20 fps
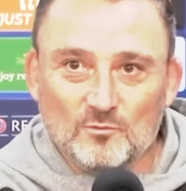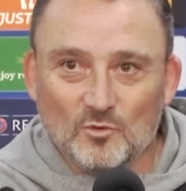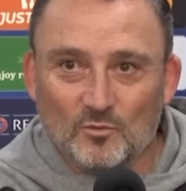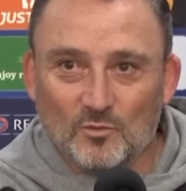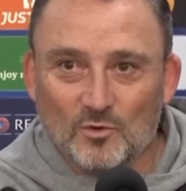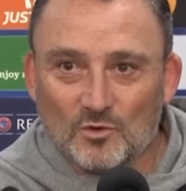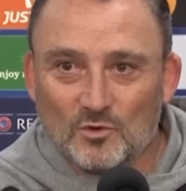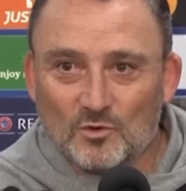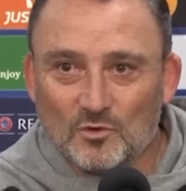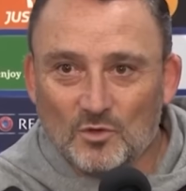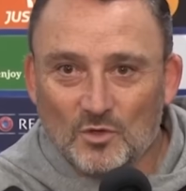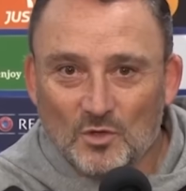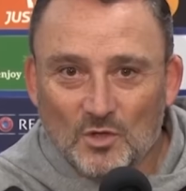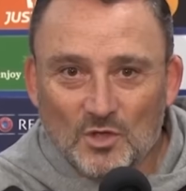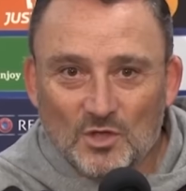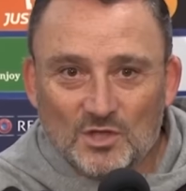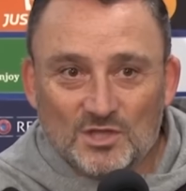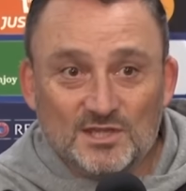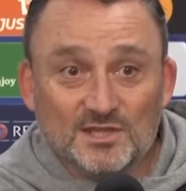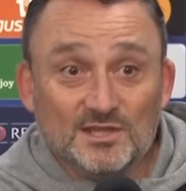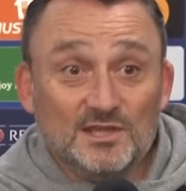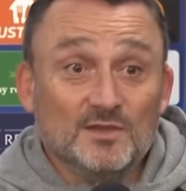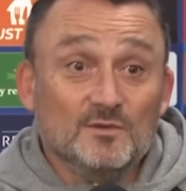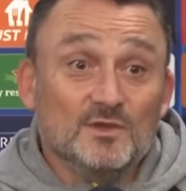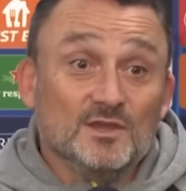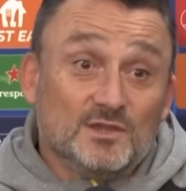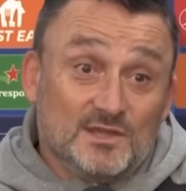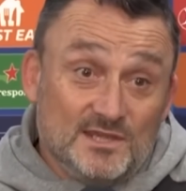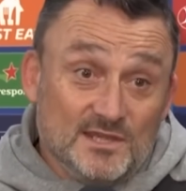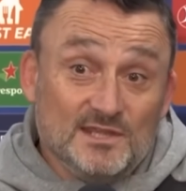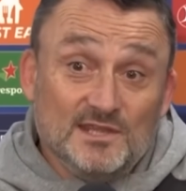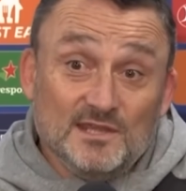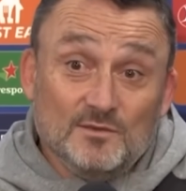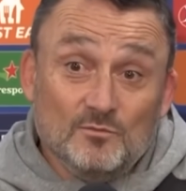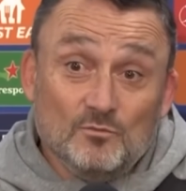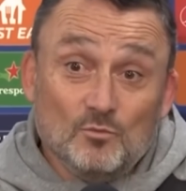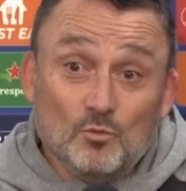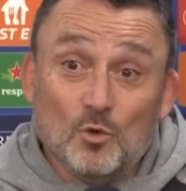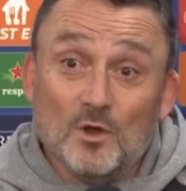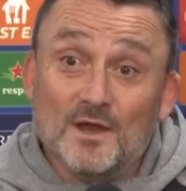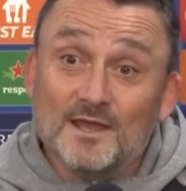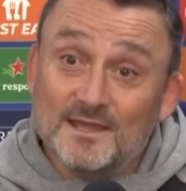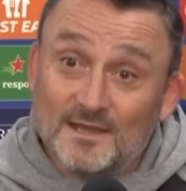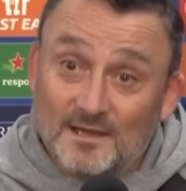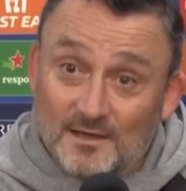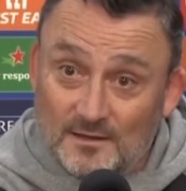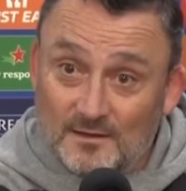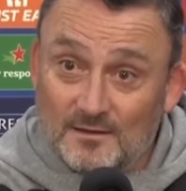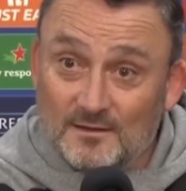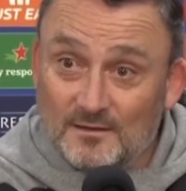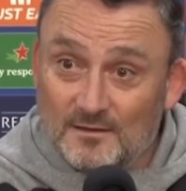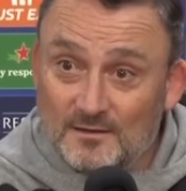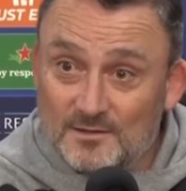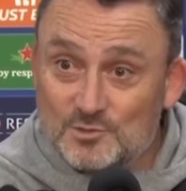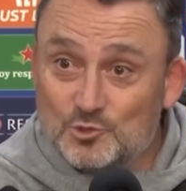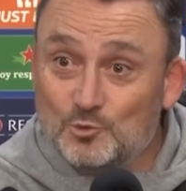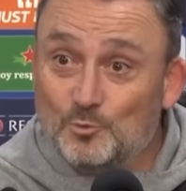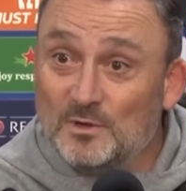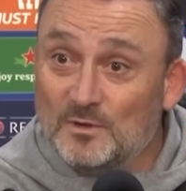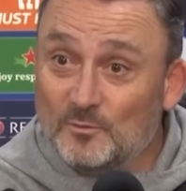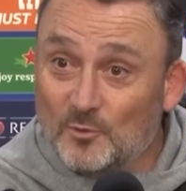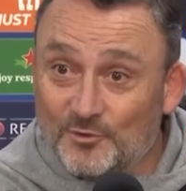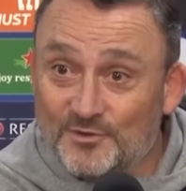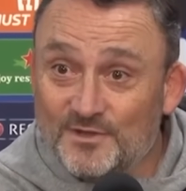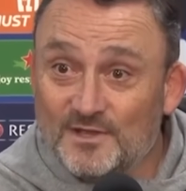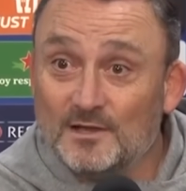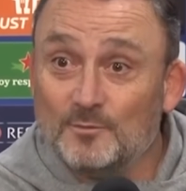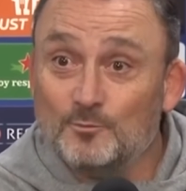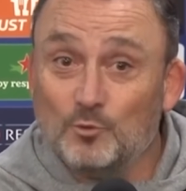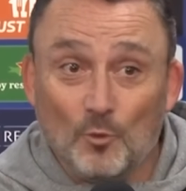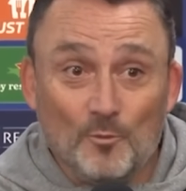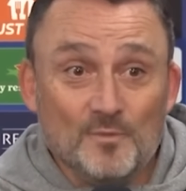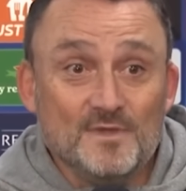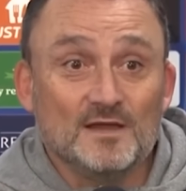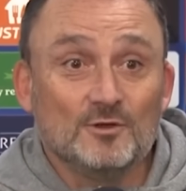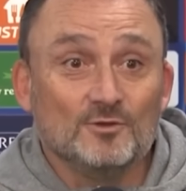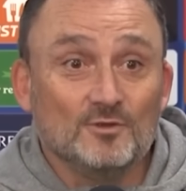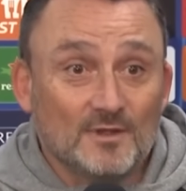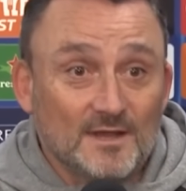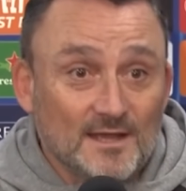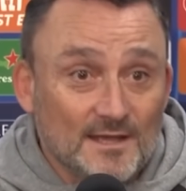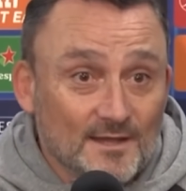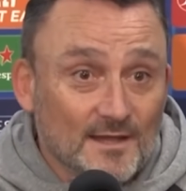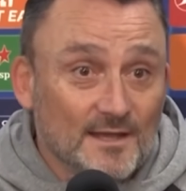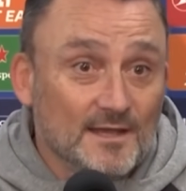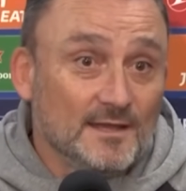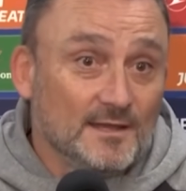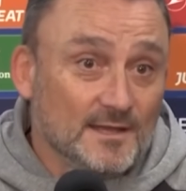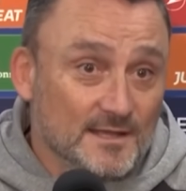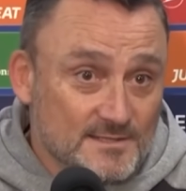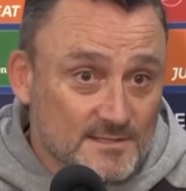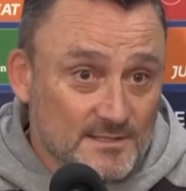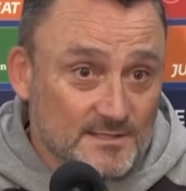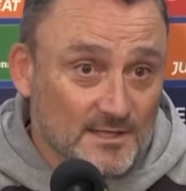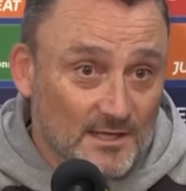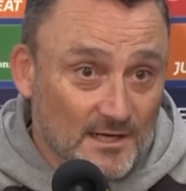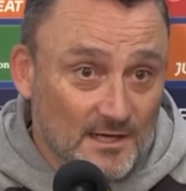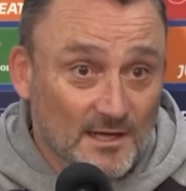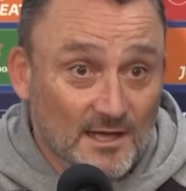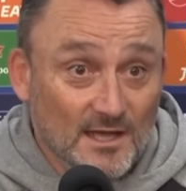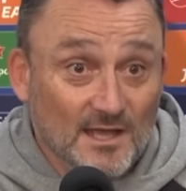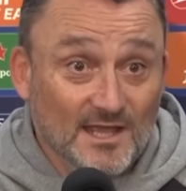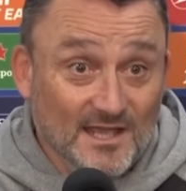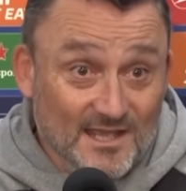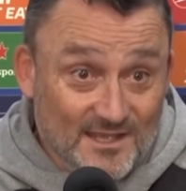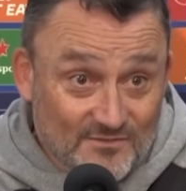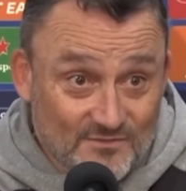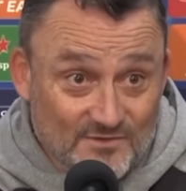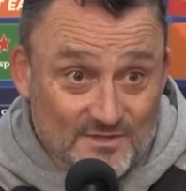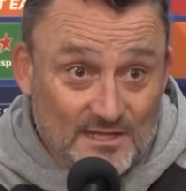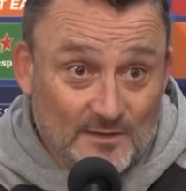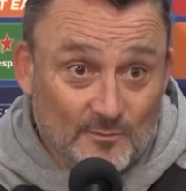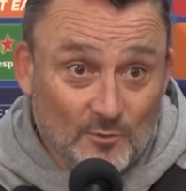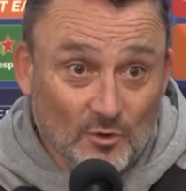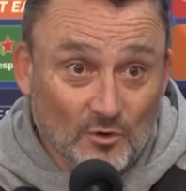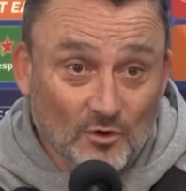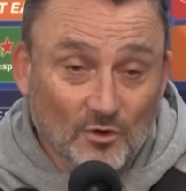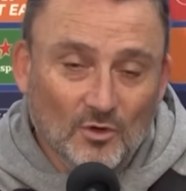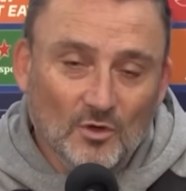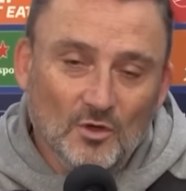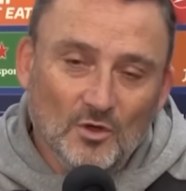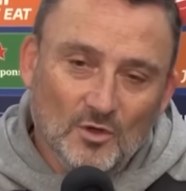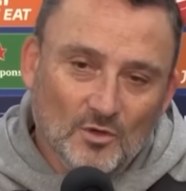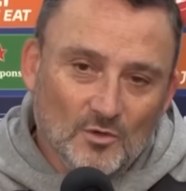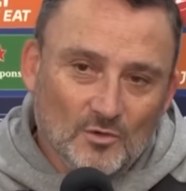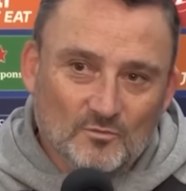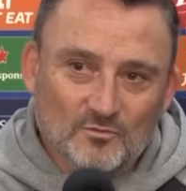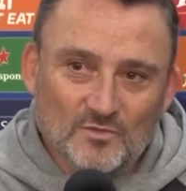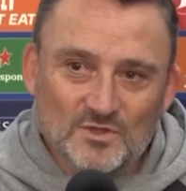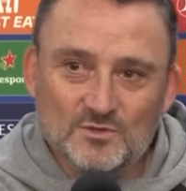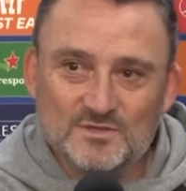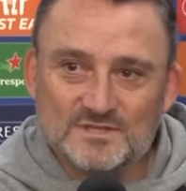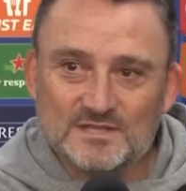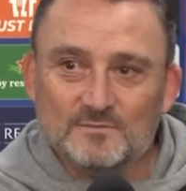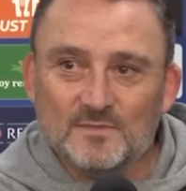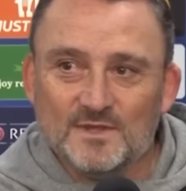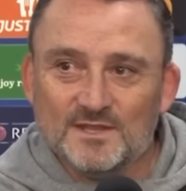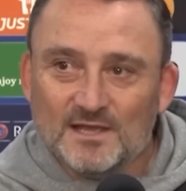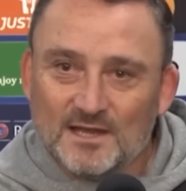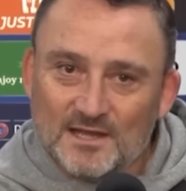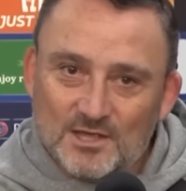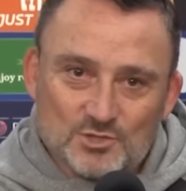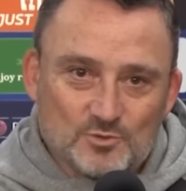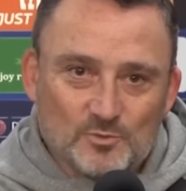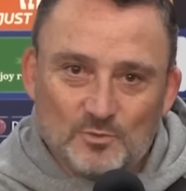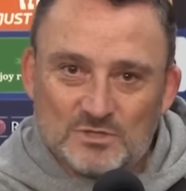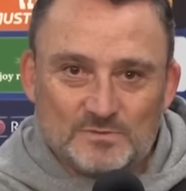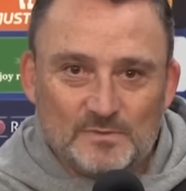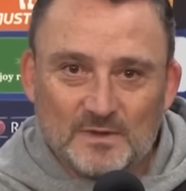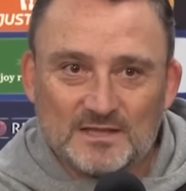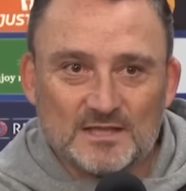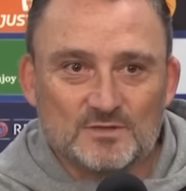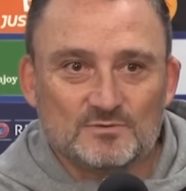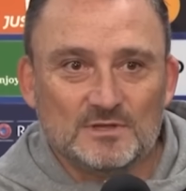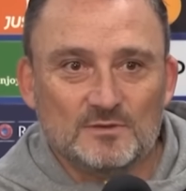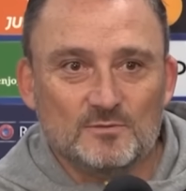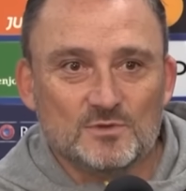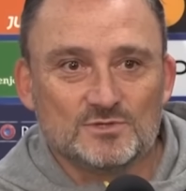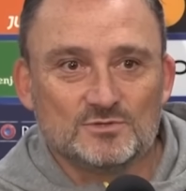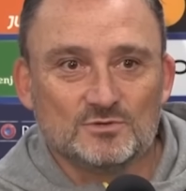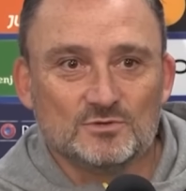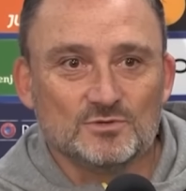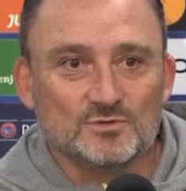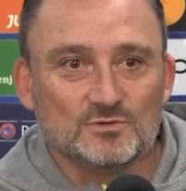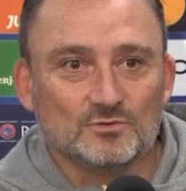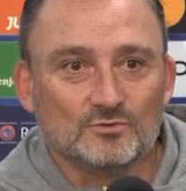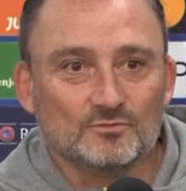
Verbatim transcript: moment qu'il ait y, qu'il y, ait des moyens supplémentaires pour bien encadrer, etc. Évidemment. Mais de cette manière-là, je pense pas que ça soit la bonne solution.